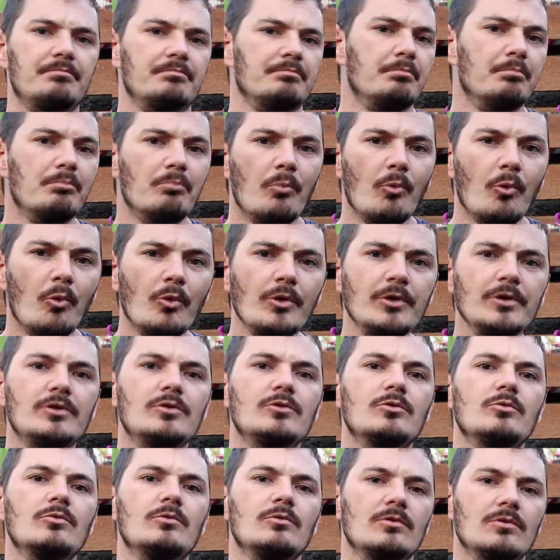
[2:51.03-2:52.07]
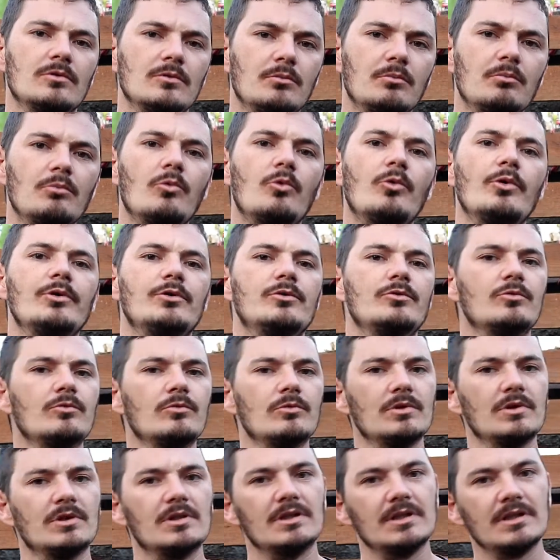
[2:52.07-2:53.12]
muito, muito
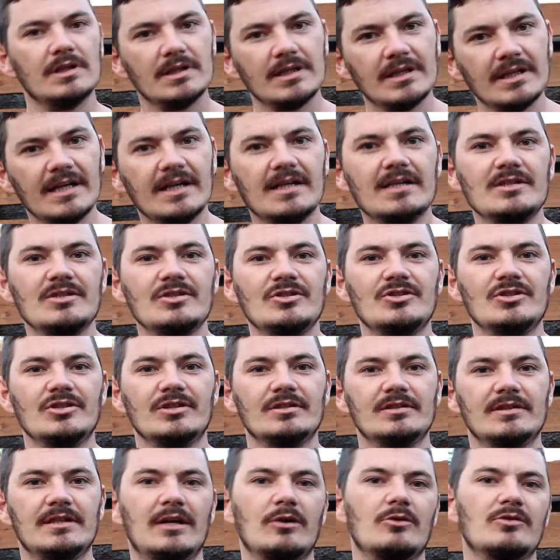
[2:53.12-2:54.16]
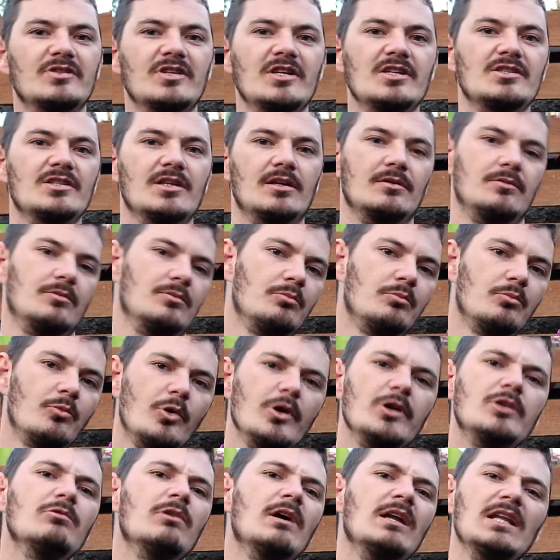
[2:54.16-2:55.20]
grande, né? Ou seja,
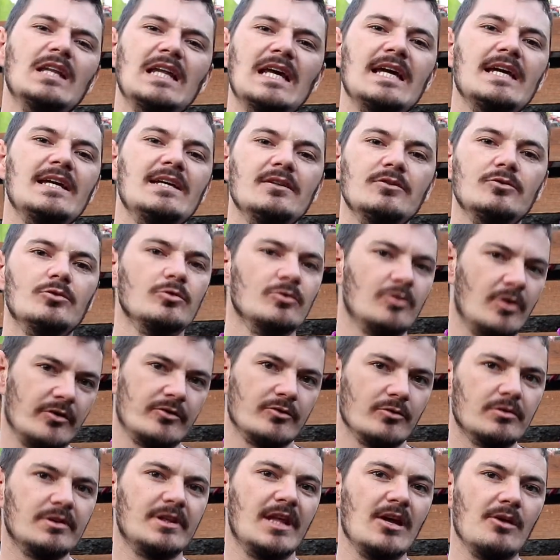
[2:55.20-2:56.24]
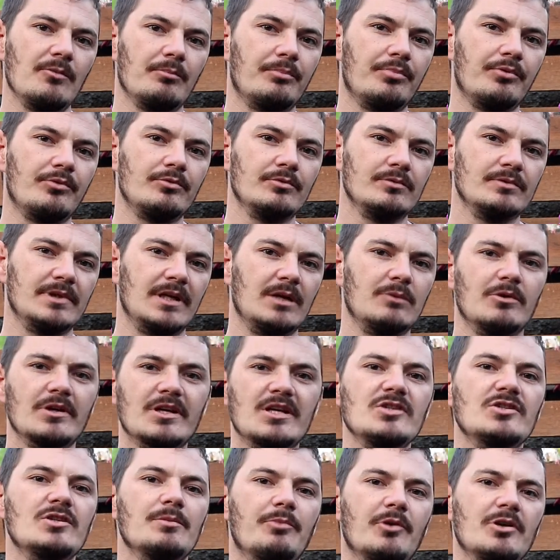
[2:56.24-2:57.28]
muito além do nosso tempo. Né? Uma
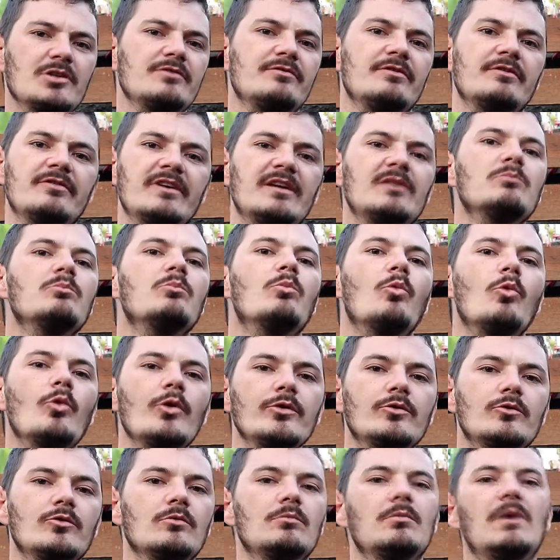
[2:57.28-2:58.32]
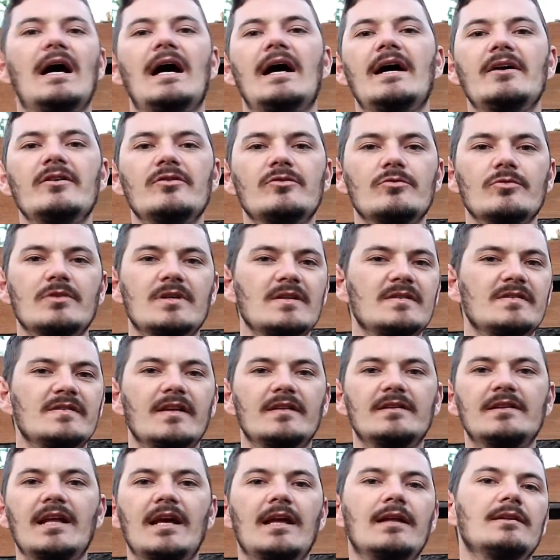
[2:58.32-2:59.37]
orquídea pode viver muito mais do que
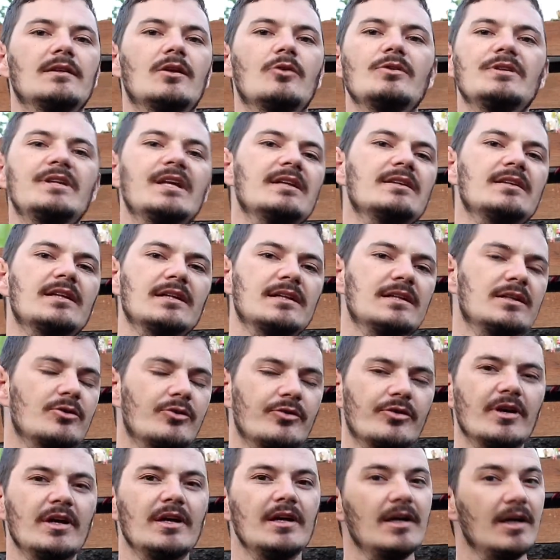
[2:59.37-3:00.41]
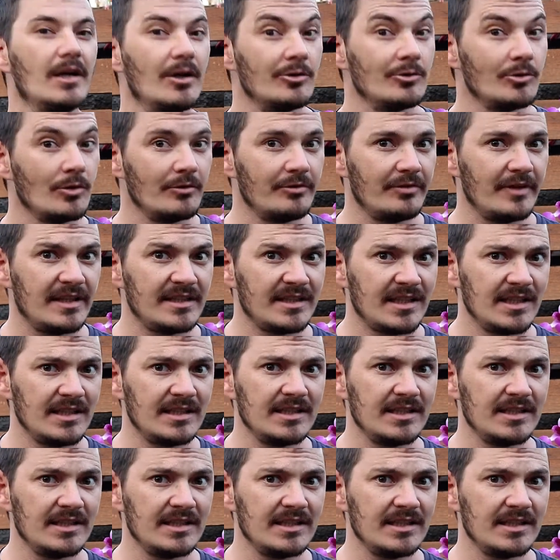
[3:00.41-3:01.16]
70, 80 anos, 90